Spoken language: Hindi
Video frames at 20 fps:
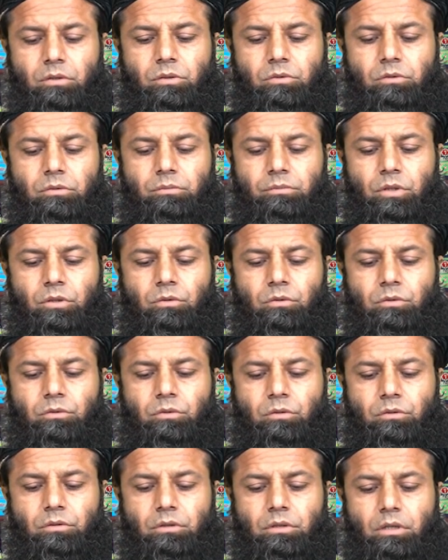अखोम
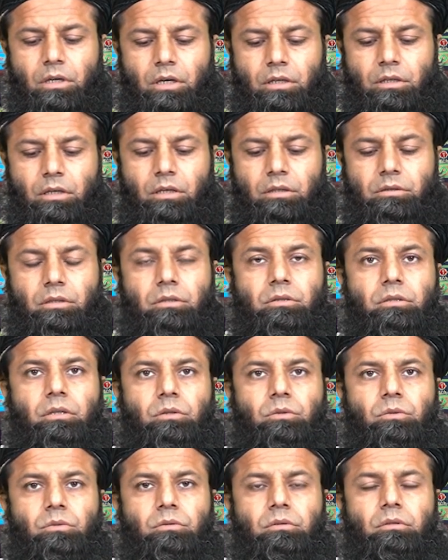लोतन अला
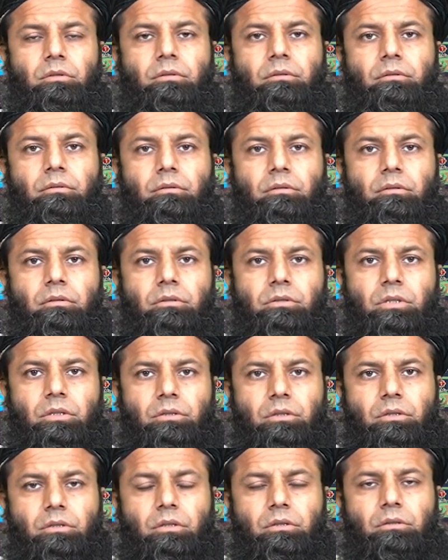तत्तकून
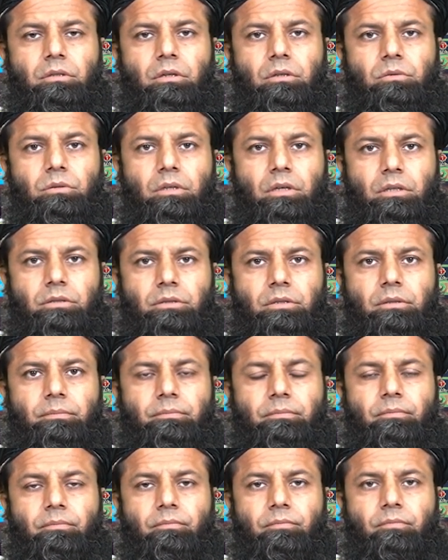
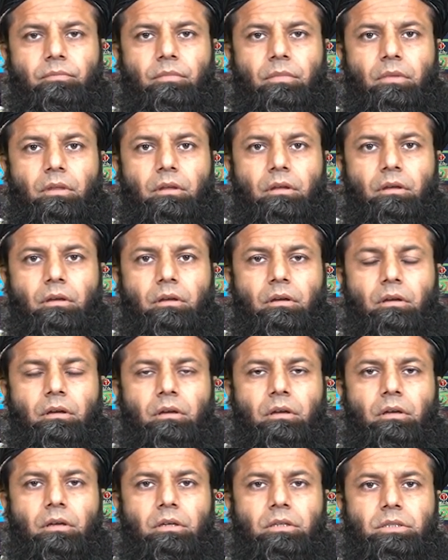सदकल्लाज़ीम
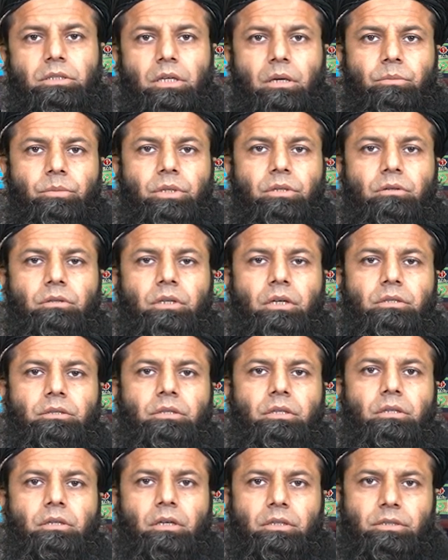सामिन
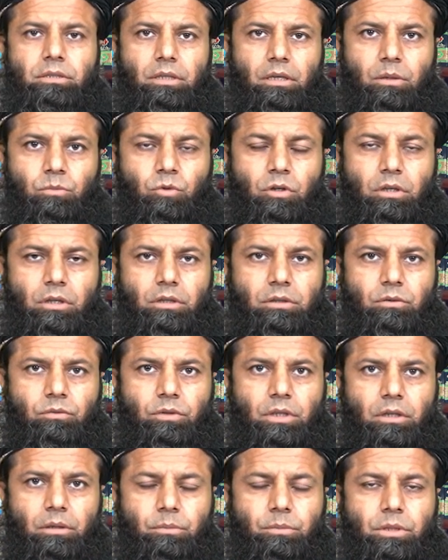नाजरन अल्लाम
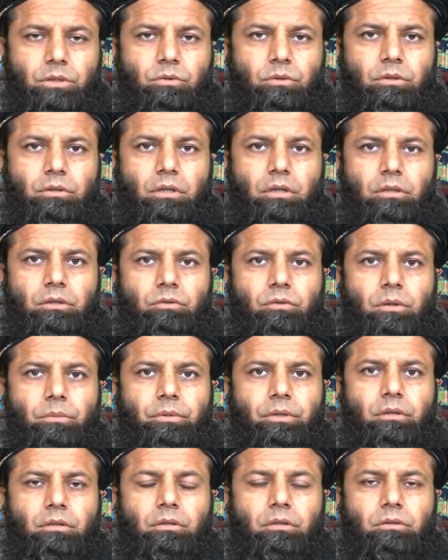वरहमल
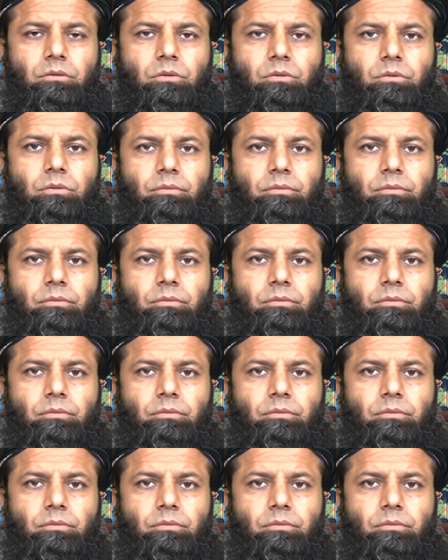वबरक